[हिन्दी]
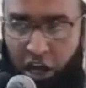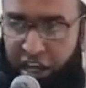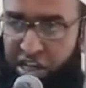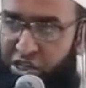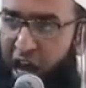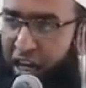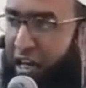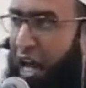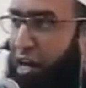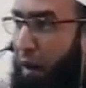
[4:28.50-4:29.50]
ये सारी
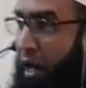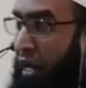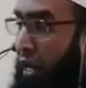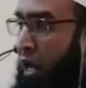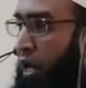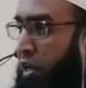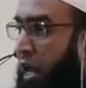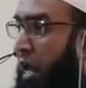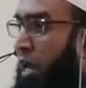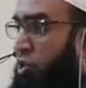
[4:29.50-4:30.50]
रहनमाई
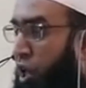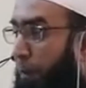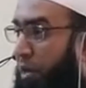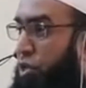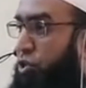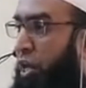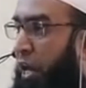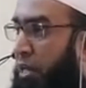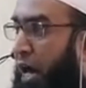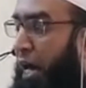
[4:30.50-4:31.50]
ये तरबीजती
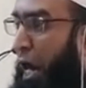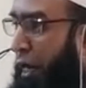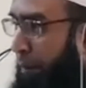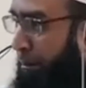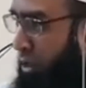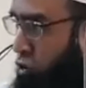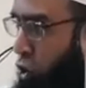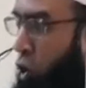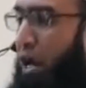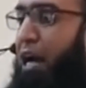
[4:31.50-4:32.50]
इदारा नंबर
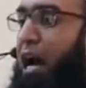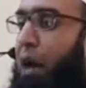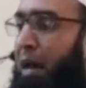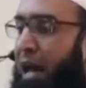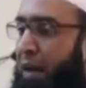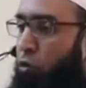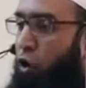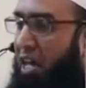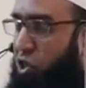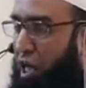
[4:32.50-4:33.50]
दो का काम है वो
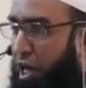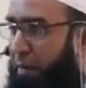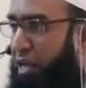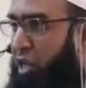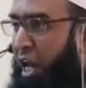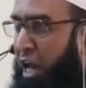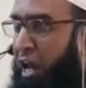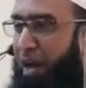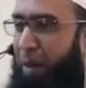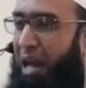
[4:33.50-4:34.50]
है तलीमी इदारे
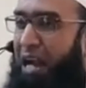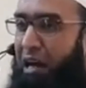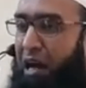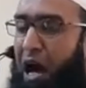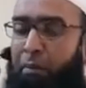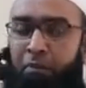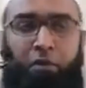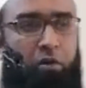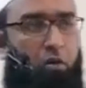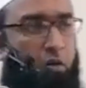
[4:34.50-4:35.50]
पहला काम
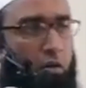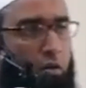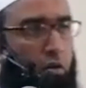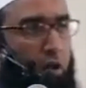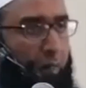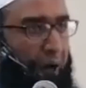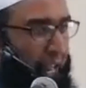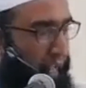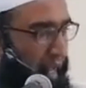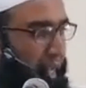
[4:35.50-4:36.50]

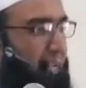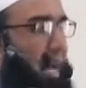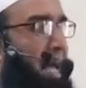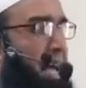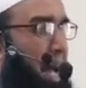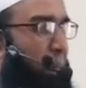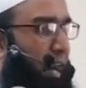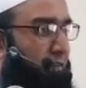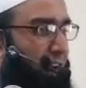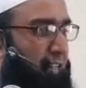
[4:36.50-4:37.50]
हमारे घर का है
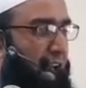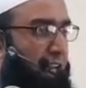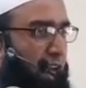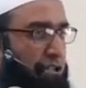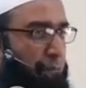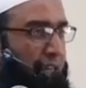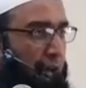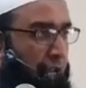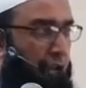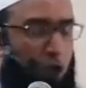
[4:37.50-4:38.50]
हमारे वालदेन की
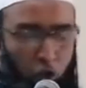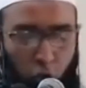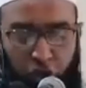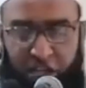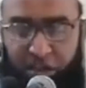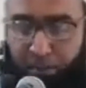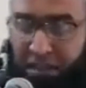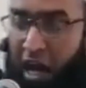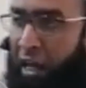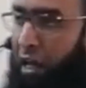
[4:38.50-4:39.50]
जिम्मेदारी दूसरी
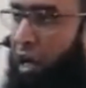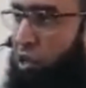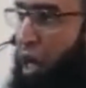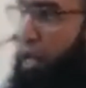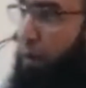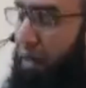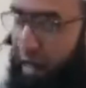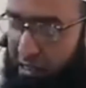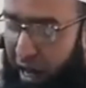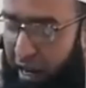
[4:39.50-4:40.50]
जिम्मेदारी तालीमी
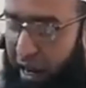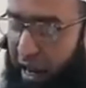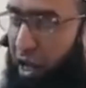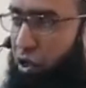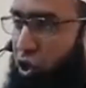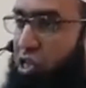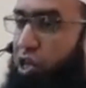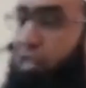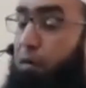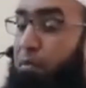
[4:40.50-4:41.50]
इदारे हैं
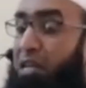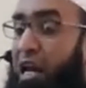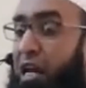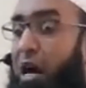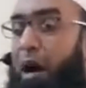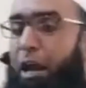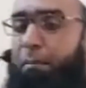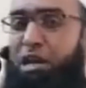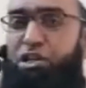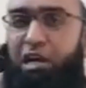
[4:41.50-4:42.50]
तीसरी जिम्मेदारी हमारे
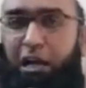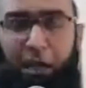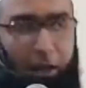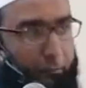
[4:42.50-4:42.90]
मीडिया की